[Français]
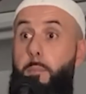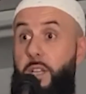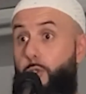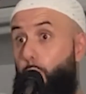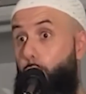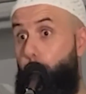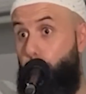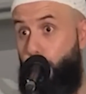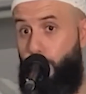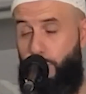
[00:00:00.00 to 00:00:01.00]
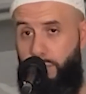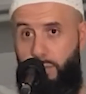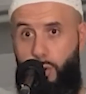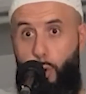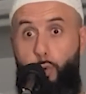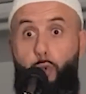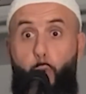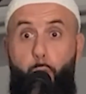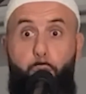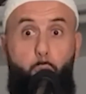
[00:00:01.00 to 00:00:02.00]
Parce que le jour où nous
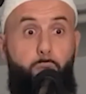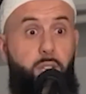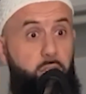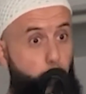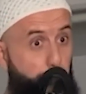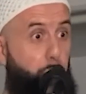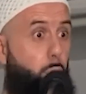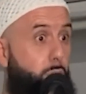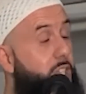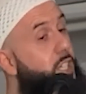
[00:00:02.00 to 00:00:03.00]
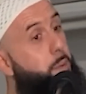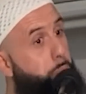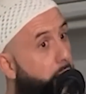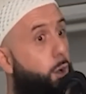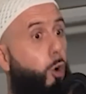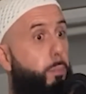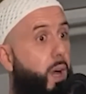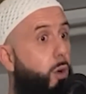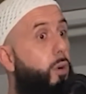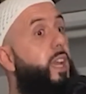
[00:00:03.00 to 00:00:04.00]
trouverons des enfants qui n'aiment pas leurs
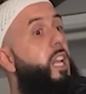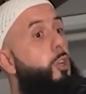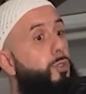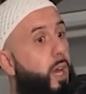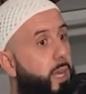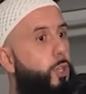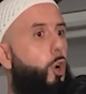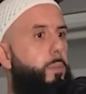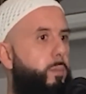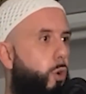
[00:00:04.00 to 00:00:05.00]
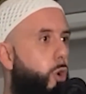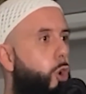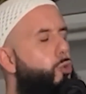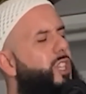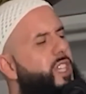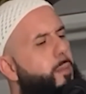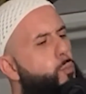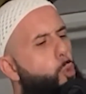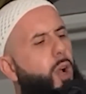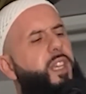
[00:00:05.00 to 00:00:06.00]
parents, et il y en a énormément, ou qui aiment
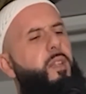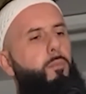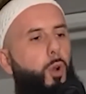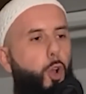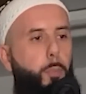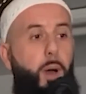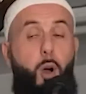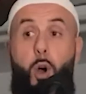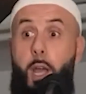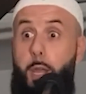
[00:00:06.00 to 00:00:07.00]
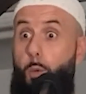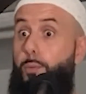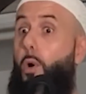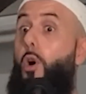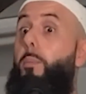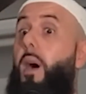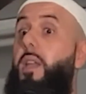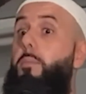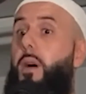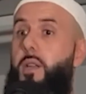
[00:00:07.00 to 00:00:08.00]
moyennement leurs parents, et on pourra en
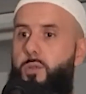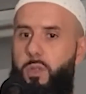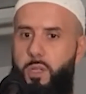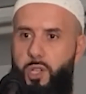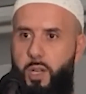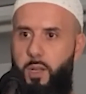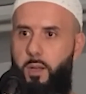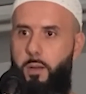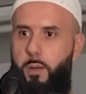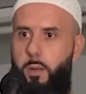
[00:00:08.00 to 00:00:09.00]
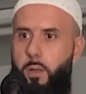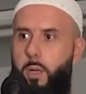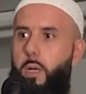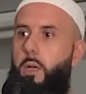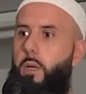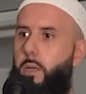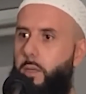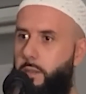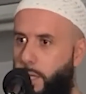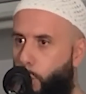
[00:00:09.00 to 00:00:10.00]
parler par la suite, Inshallah,
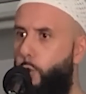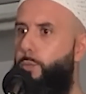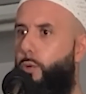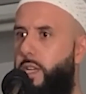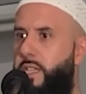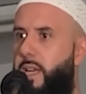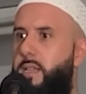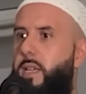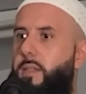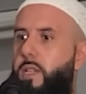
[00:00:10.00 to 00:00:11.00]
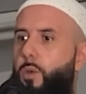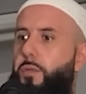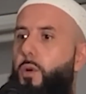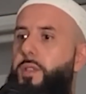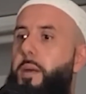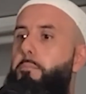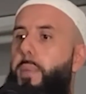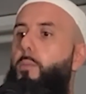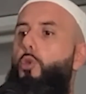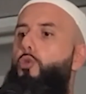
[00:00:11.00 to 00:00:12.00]
des causes pour lesquelles certains enfants n'aiment
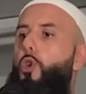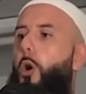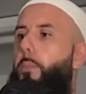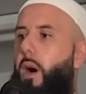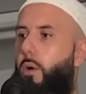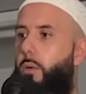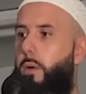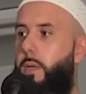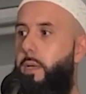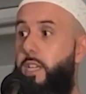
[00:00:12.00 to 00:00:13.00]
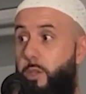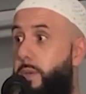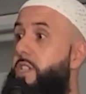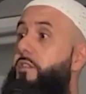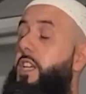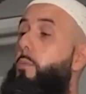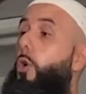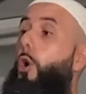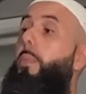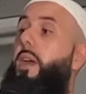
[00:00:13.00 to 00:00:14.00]
pas beaucoup leurs parents, et spécifiquement
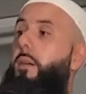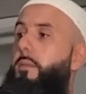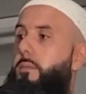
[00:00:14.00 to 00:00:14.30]
leur père.